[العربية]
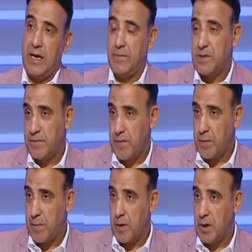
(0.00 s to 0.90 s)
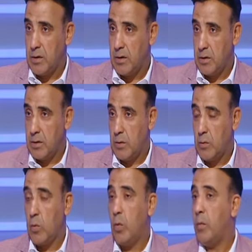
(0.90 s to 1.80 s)
علامه استفهام كبيره
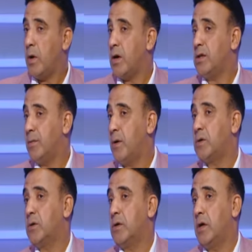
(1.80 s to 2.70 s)
دلوقتي صغرت شويه